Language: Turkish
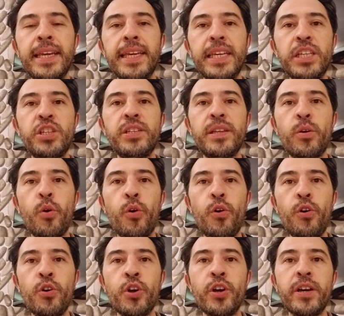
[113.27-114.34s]
İşte
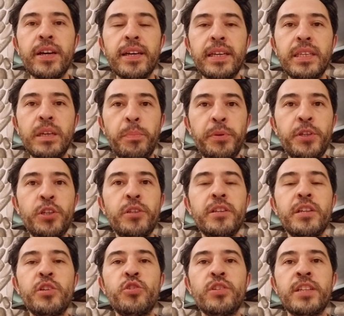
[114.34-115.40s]
o e,
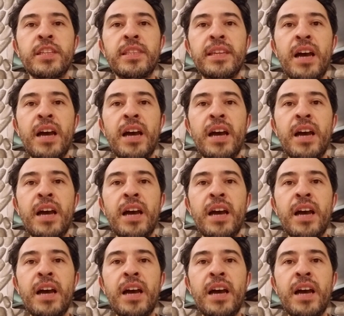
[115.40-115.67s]
yapıştırıcının